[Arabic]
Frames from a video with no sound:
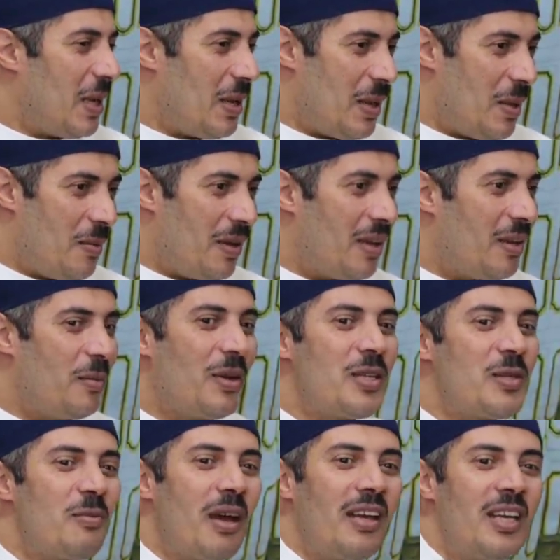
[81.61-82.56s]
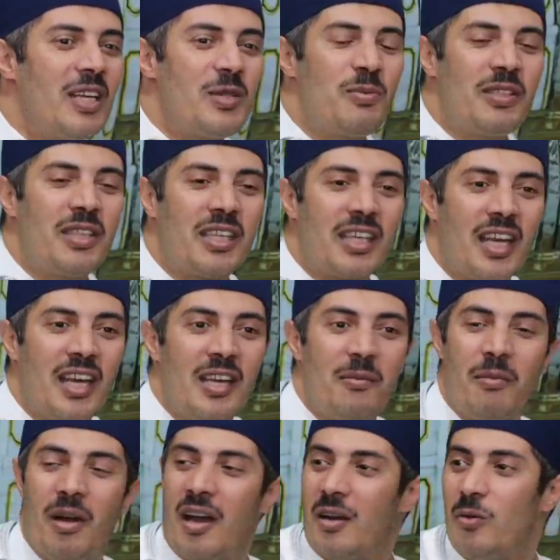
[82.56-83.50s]
أنا بسمع ناس
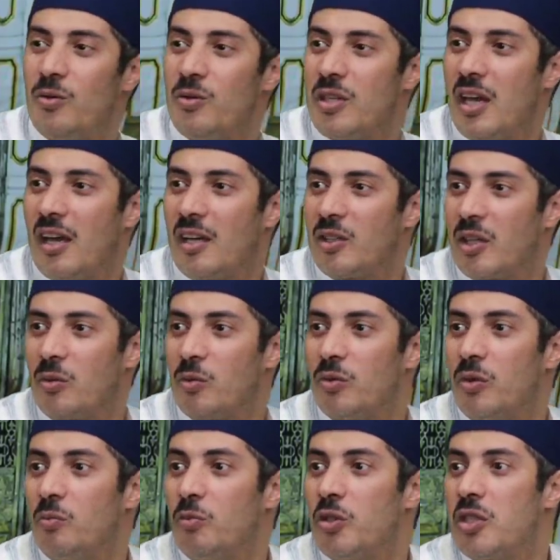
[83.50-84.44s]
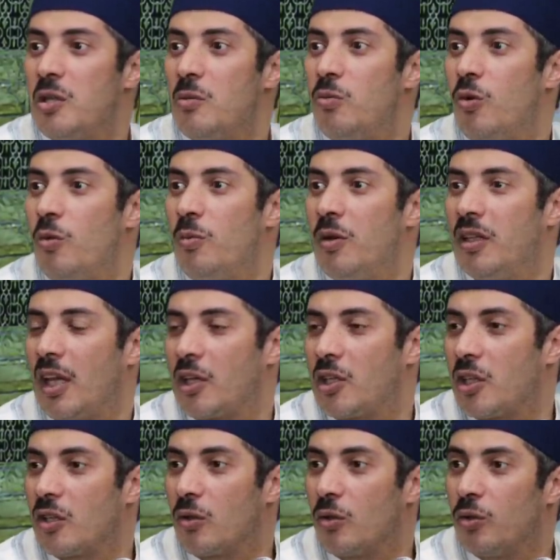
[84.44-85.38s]
بتتخانق مع جوزها عشان تسيب له البيت
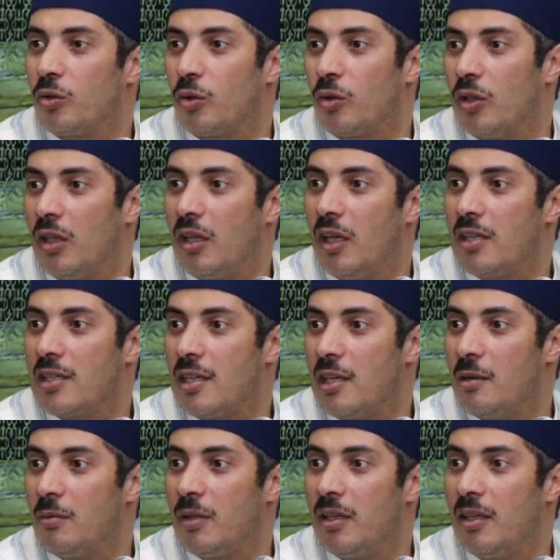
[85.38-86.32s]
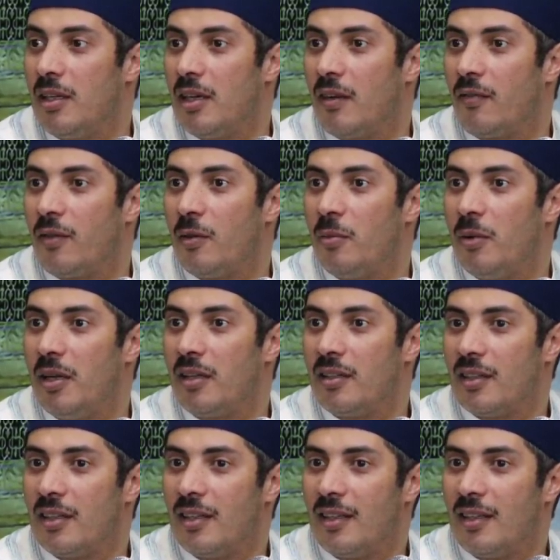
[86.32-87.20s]
عشان كتر الناس اللي بتجينا في البيت